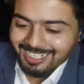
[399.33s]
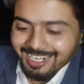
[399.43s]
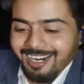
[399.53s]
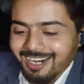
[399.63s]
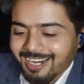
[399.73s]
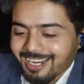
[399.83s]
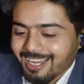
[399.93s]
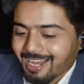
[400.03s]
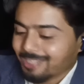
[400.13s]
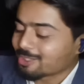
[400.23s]

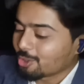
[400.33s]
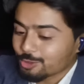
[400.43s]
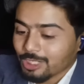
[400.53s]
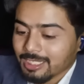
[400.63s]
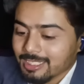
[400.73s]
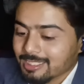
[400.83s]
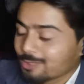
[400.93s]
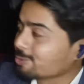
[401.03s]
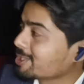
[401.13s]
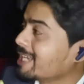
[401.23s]
हाँ चलो जल्दी
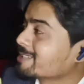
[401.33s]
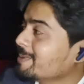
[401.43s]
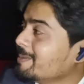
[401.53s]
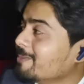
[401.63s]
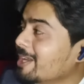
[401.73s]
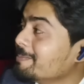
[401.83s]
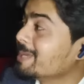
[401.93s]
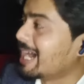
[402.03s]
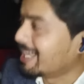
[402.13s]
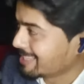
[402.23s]
से दूसरे हस्बैंड वाइफ
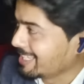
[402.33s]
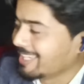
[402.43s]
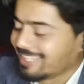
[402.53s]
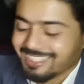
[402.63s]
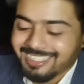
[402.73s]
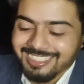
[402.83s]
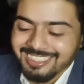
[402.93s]
पे आते हैं